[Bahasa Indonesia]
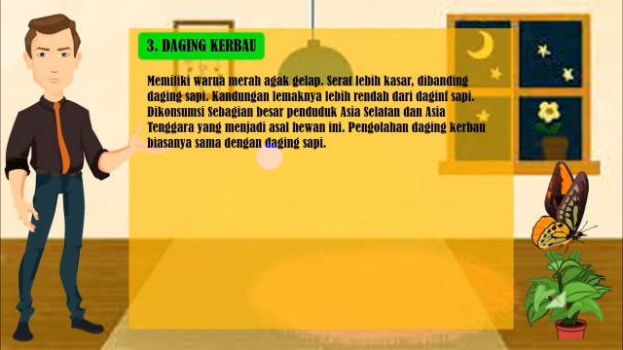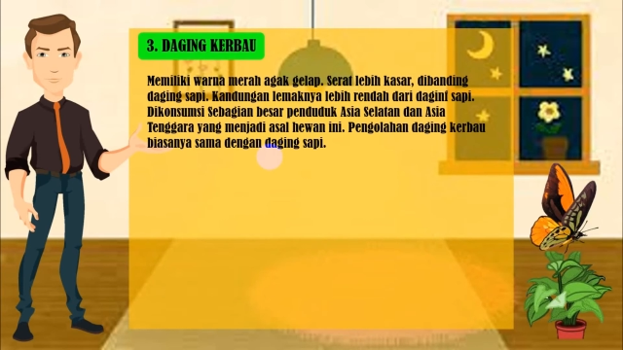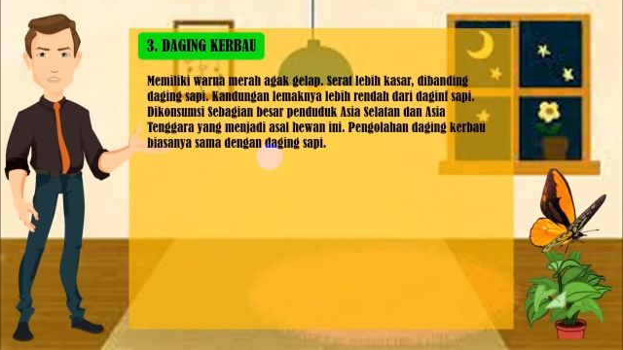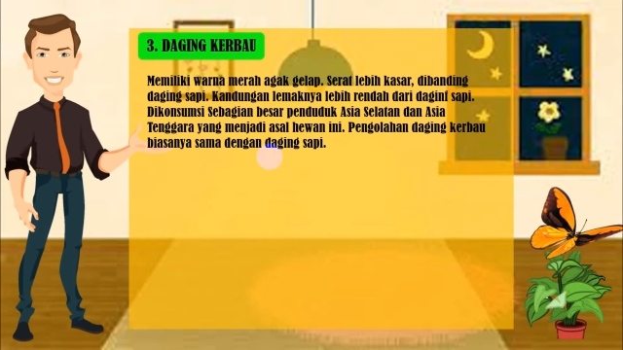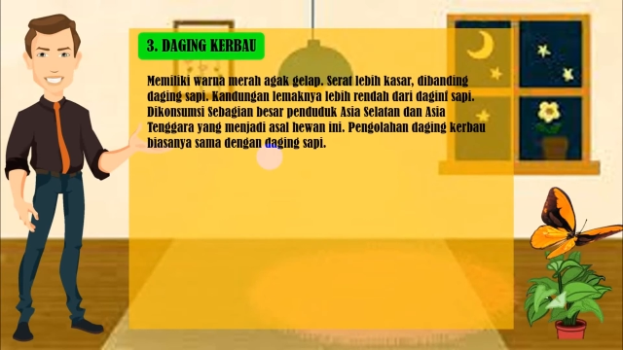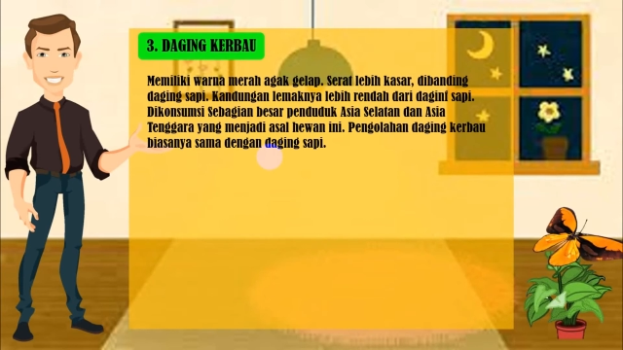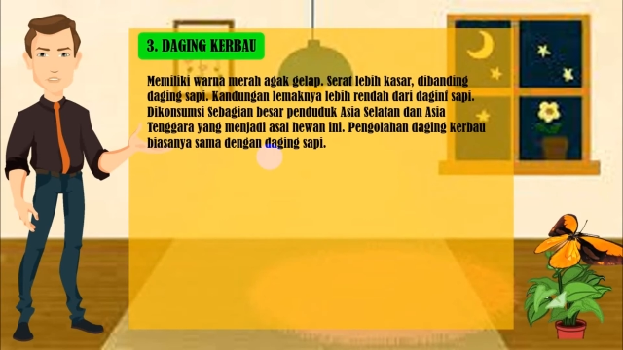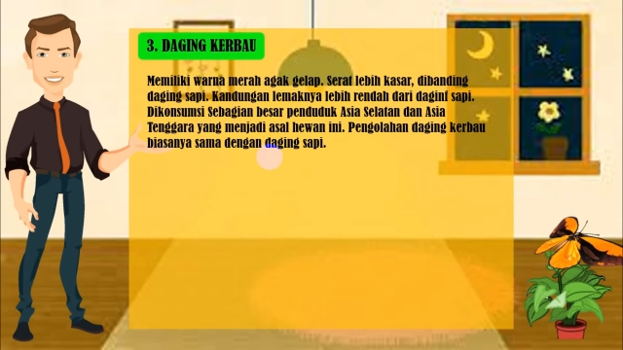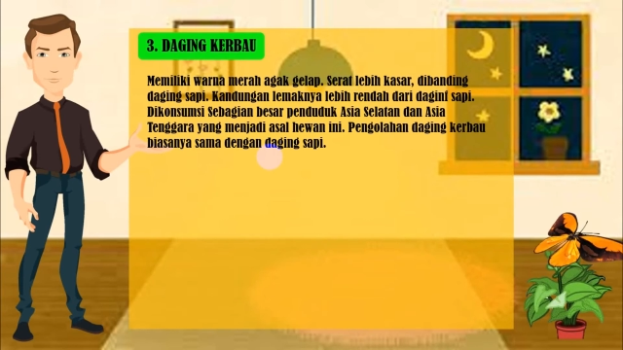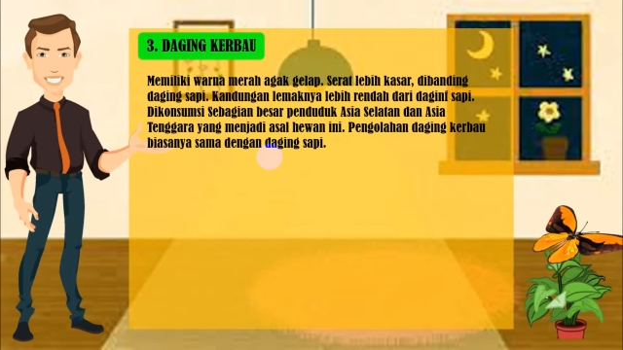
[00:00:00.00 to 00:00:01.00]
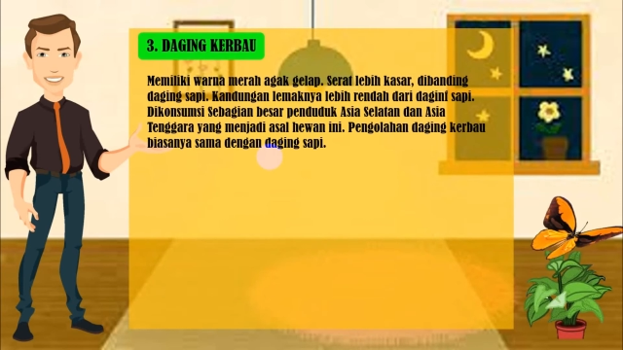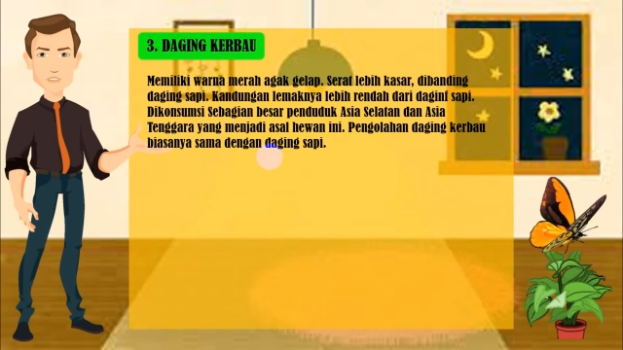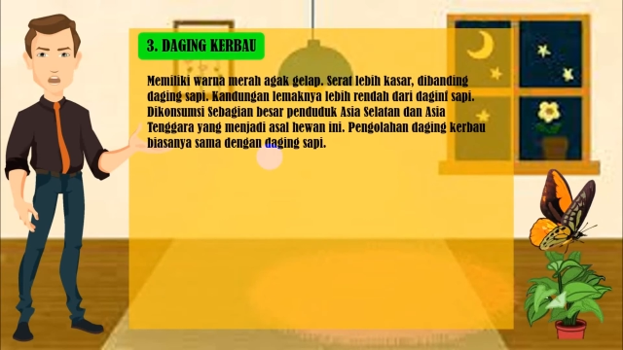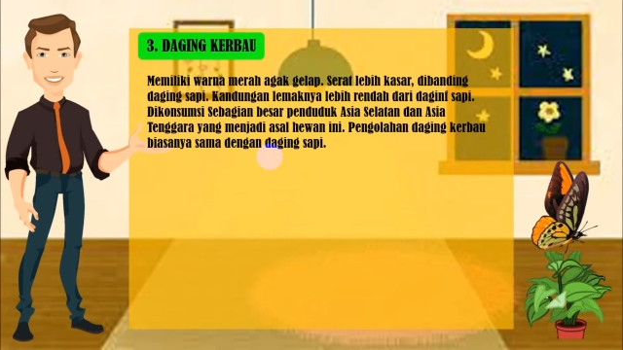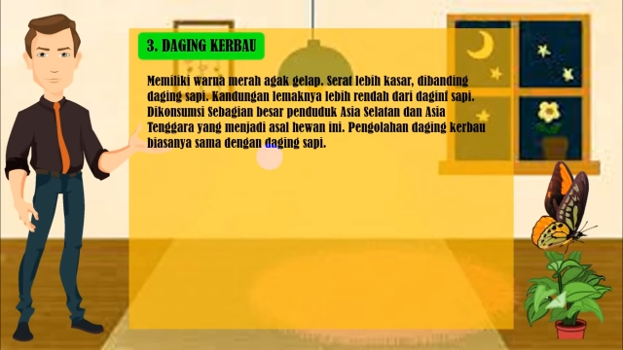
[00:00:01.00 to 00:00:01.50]
dan Asia
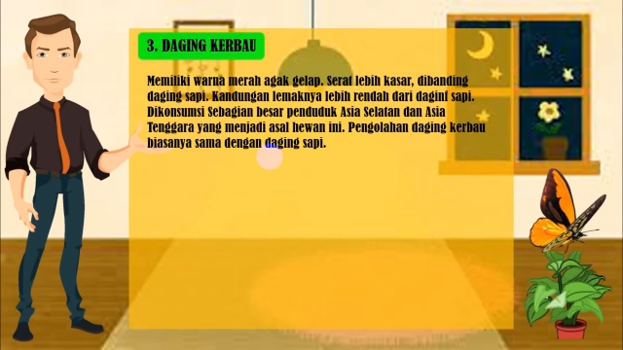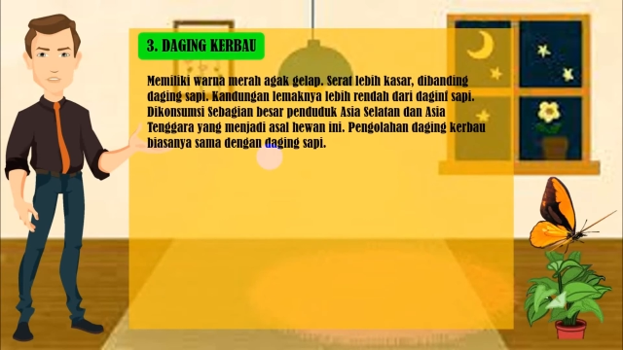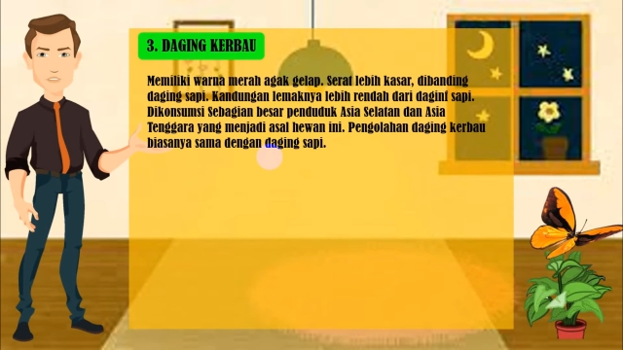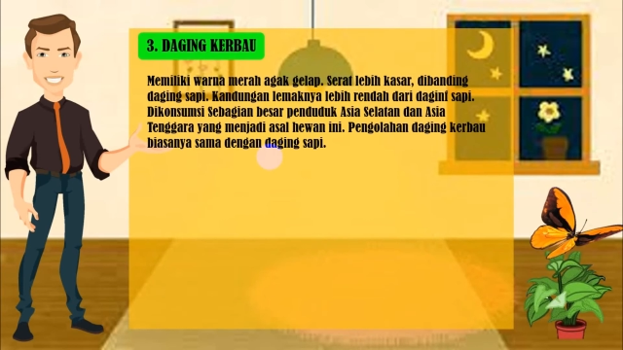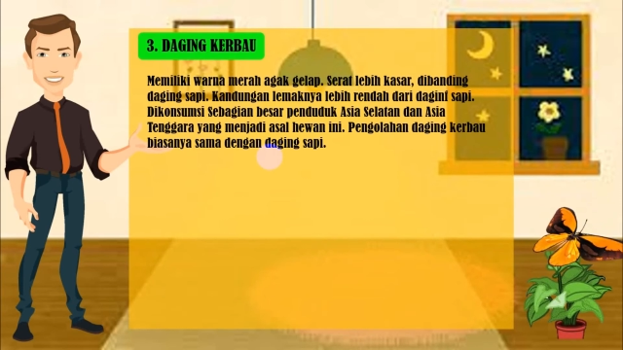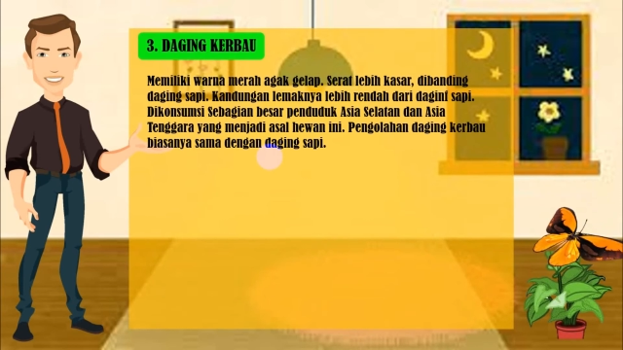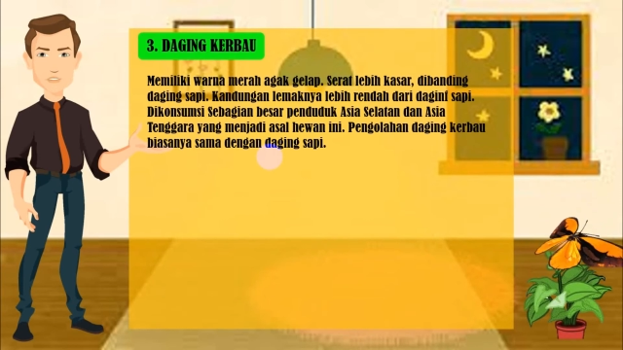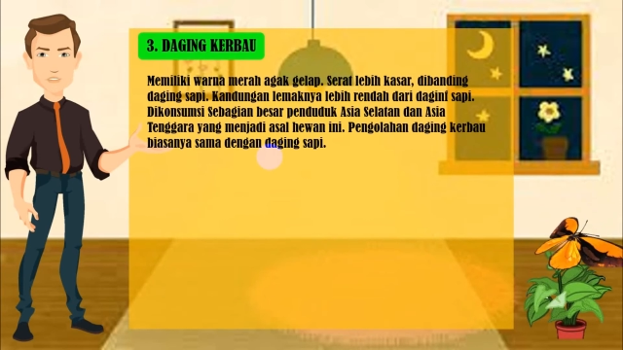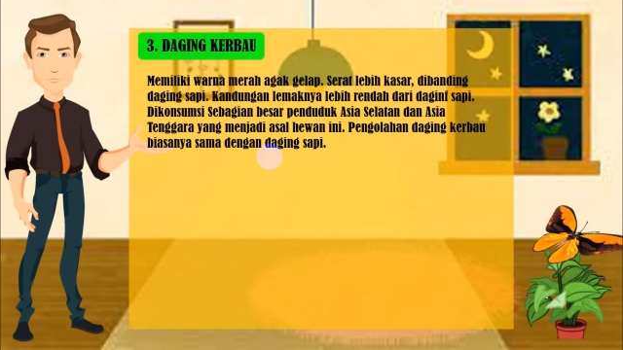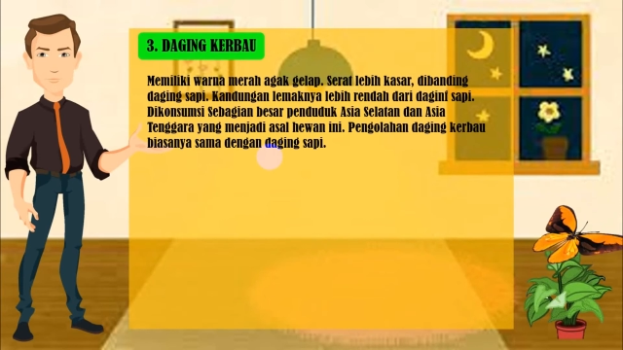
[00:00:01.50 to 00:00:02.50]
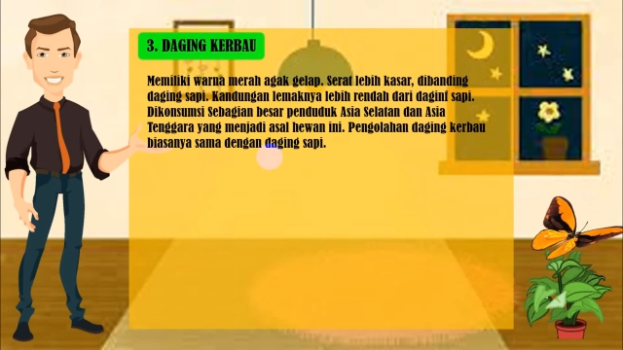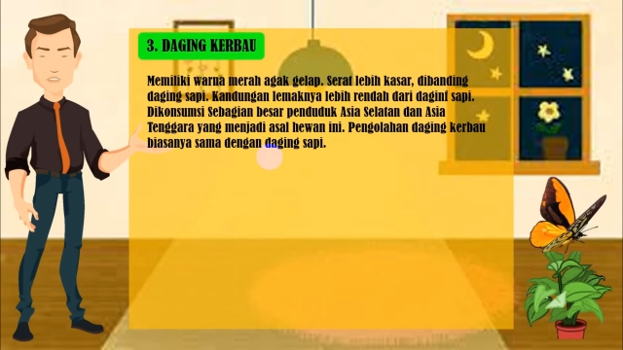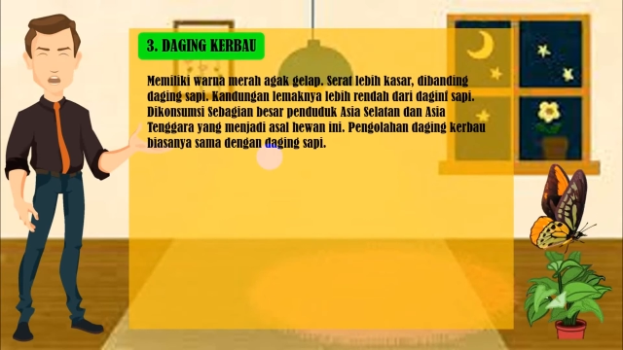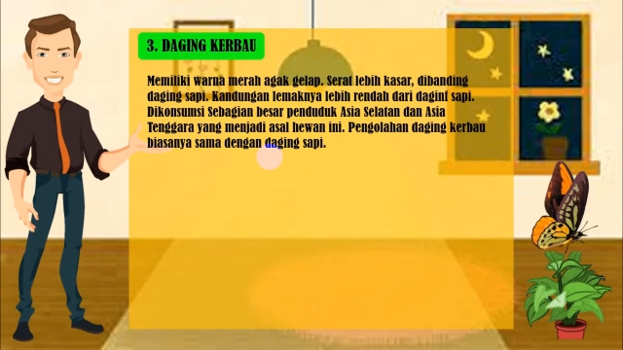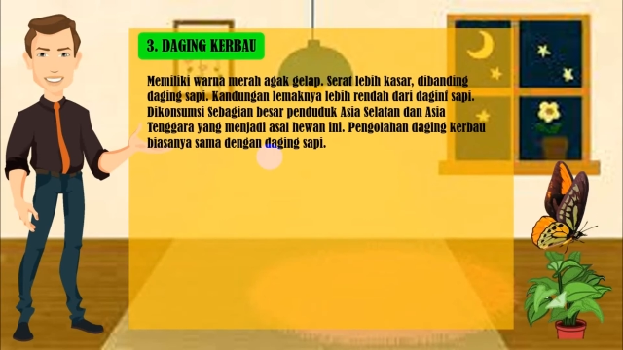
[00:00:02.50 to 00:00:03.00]
Tenggara yang menjadi asal
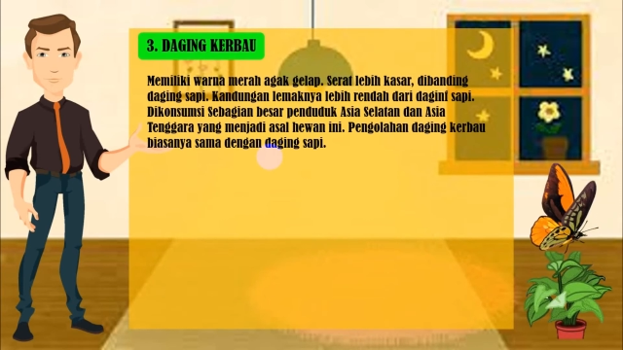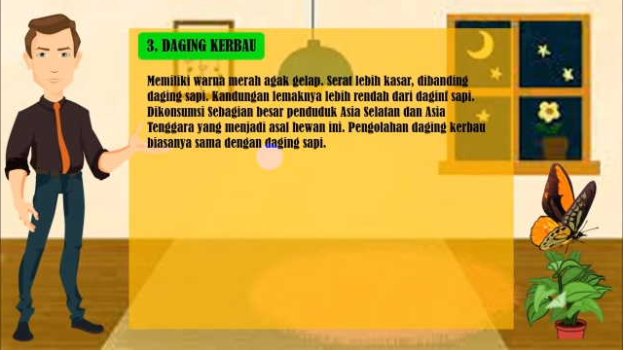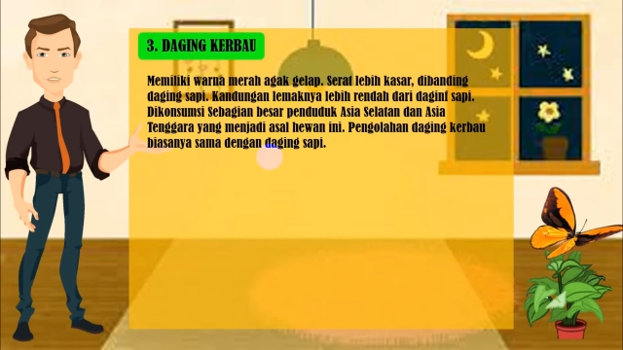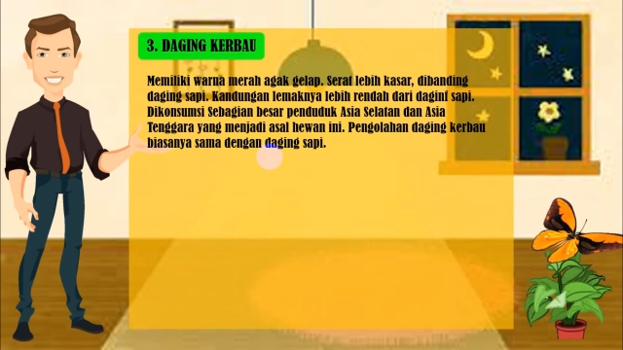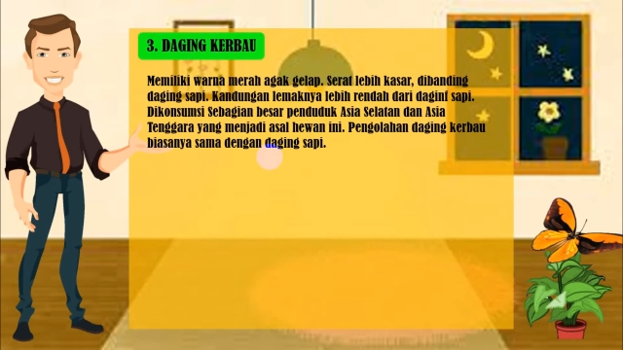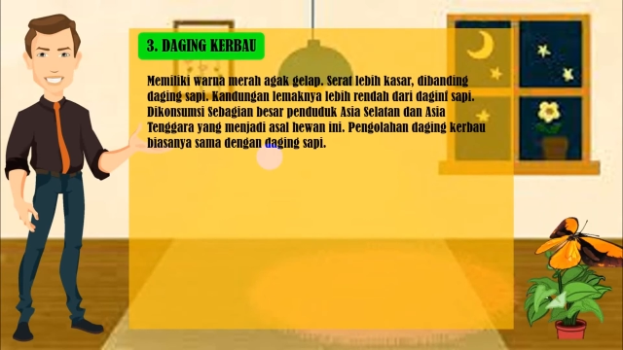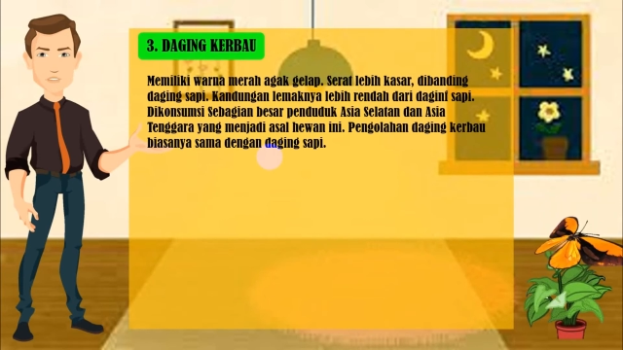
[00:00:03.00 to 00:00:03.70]
hewan ini.